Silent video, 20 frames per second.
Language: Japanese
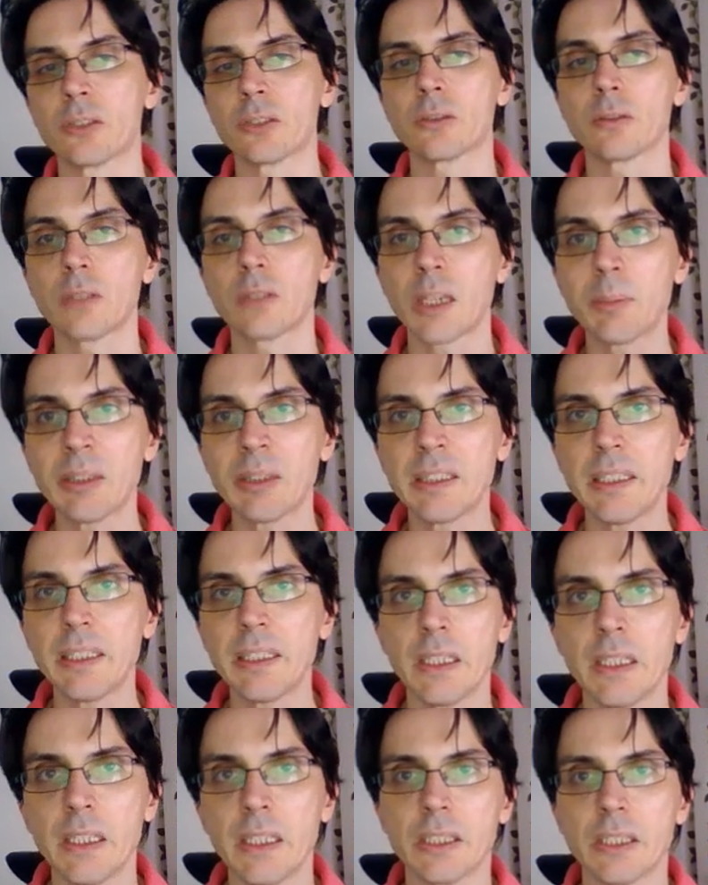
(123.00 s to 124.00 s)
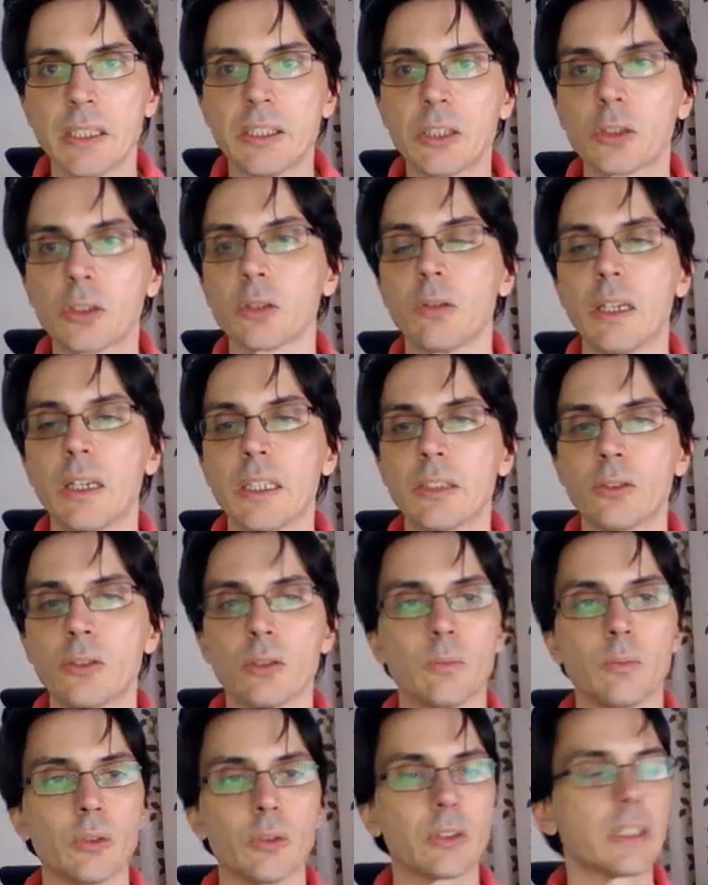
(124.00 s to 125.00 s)
と比べて実装はちょっ
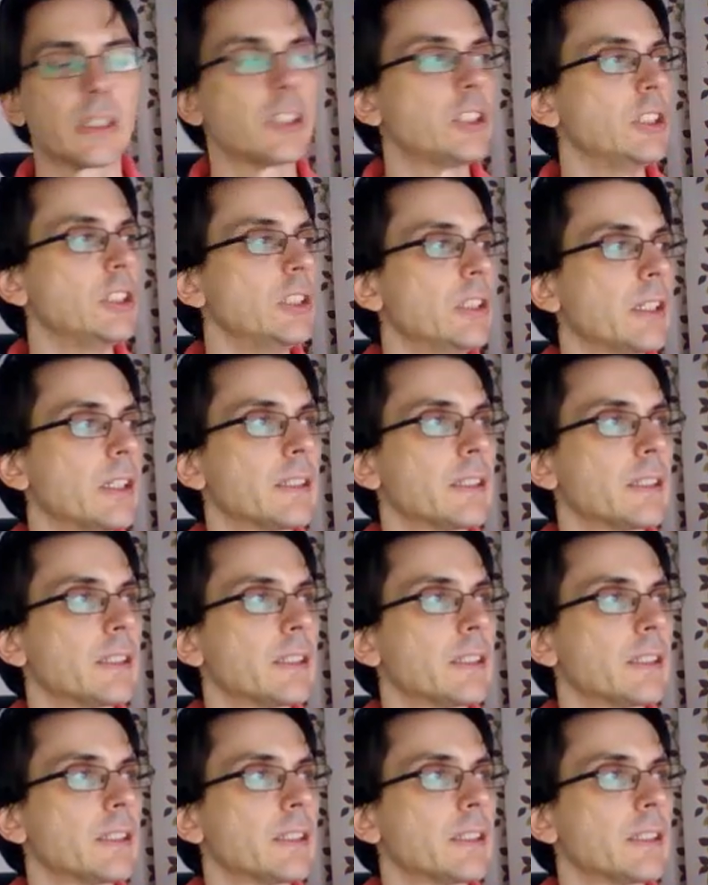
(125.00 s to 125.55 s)
と難しいで